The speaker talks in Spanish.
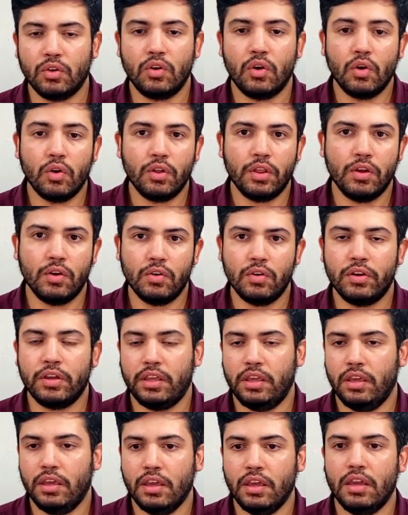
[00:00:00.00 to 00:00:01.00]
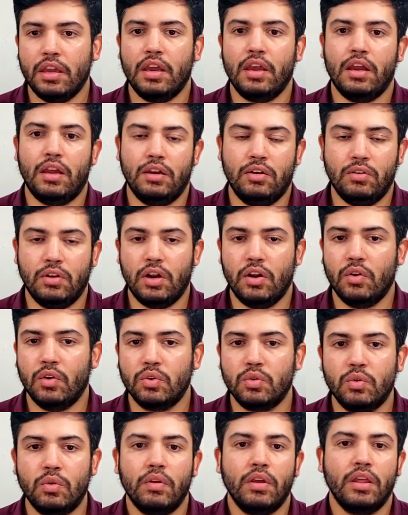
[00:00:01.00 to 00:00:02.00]
códigos que a lo largo de
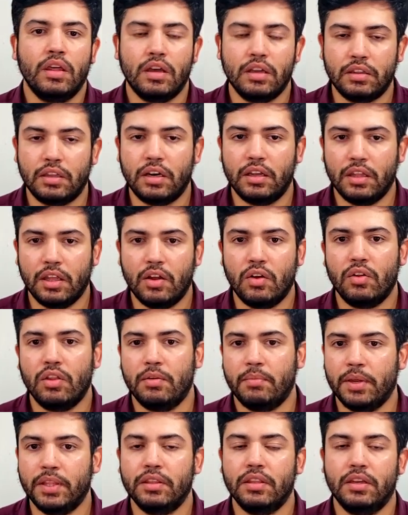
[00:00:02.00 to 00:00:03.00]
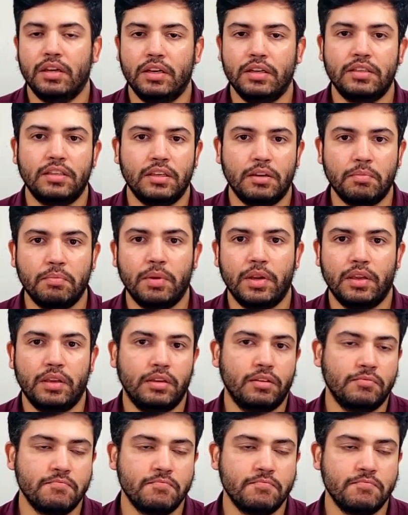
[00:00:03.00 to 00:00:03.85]
su vida ha tratado de mantener siempre eh,